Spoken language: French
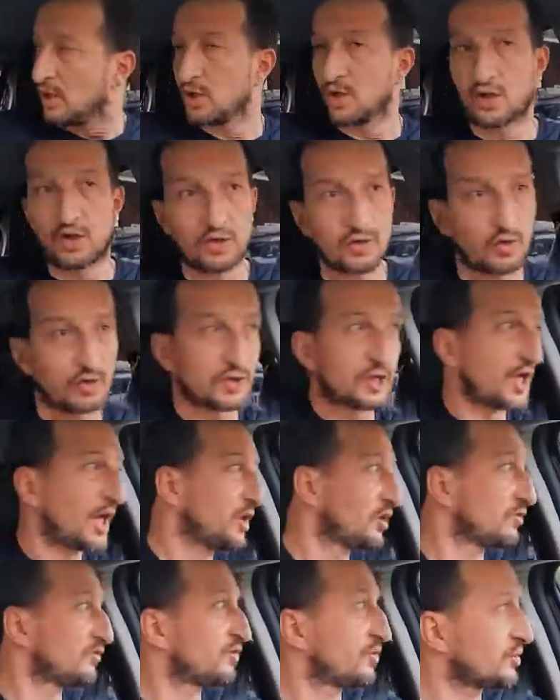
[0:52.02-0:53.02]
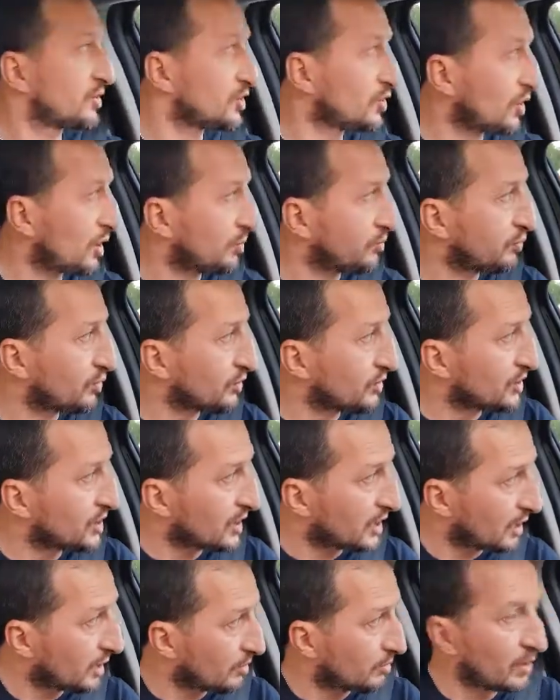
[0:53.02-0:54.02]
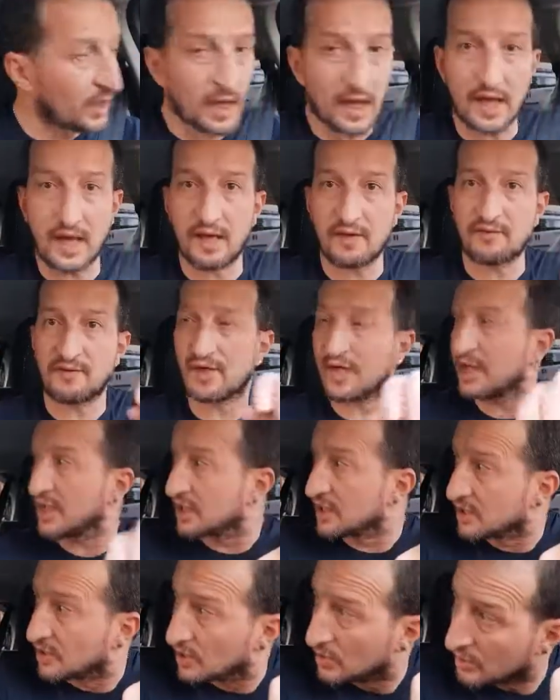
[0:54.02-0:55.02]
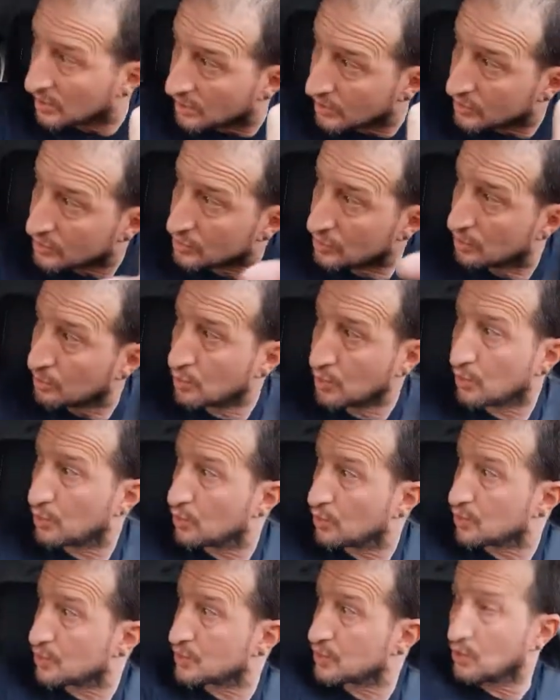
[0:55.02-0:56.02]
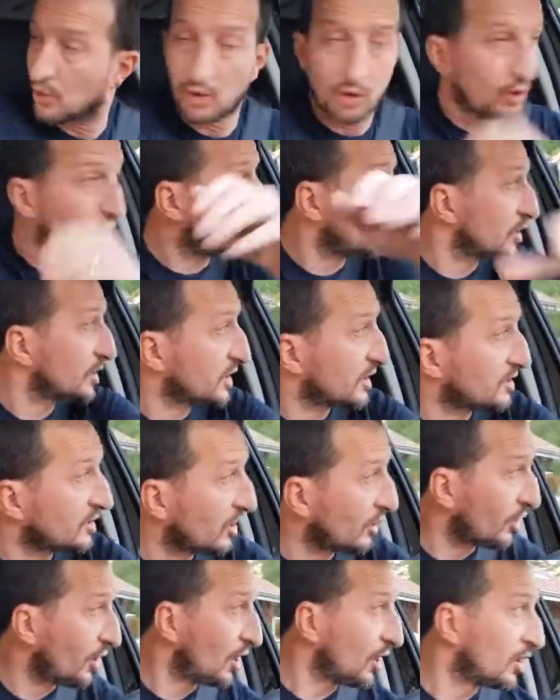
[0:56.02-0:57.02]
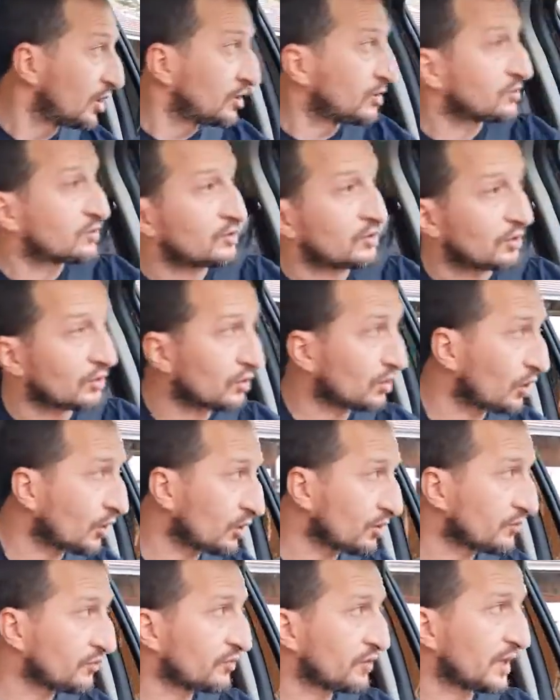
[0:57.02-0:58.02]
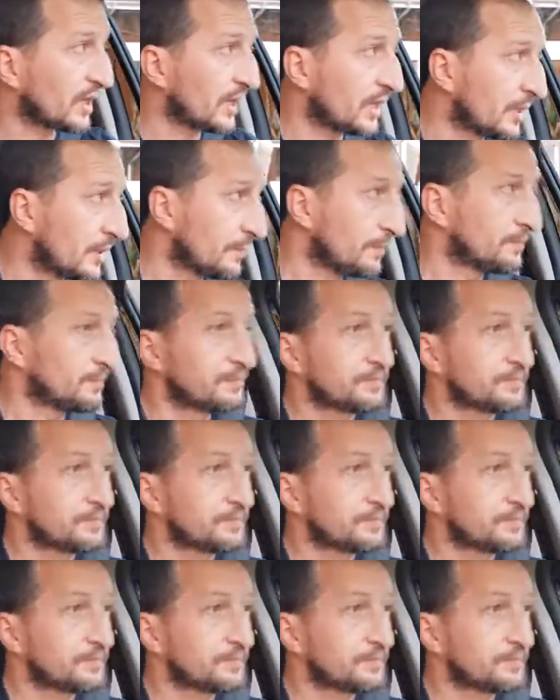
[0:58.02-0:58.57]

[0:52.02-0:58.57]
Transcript: Euh, donc un nouveau Mission Impossible avec euh, Tom Cruise dans le rôle d'Ethan Hunt encore une fois.